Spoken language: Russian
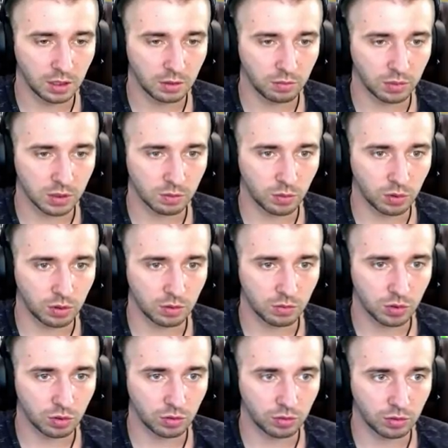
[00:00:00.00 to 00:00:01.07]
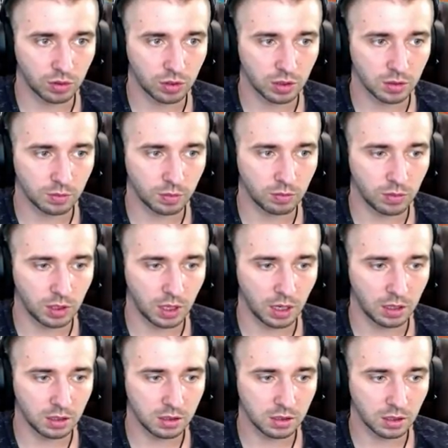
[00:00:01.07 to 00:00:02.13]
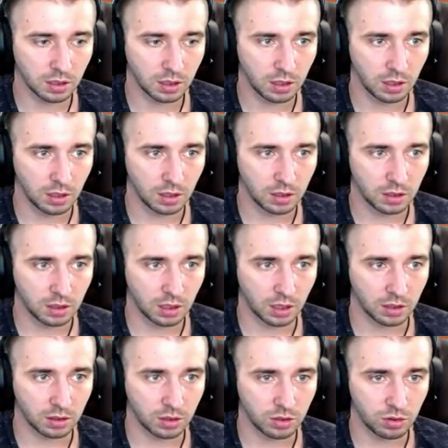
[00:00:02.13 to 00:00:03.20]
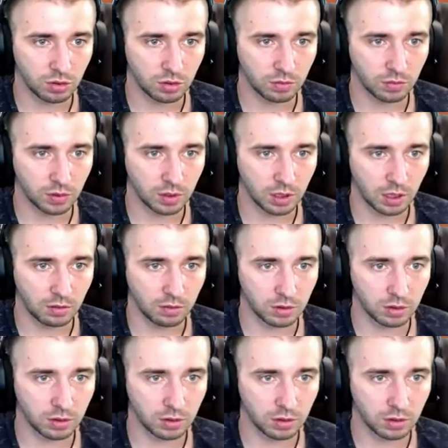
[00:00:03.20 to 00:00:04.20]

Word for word: Посмотрим, что у нас сейчас поменяется. Так, начнем вот так вот.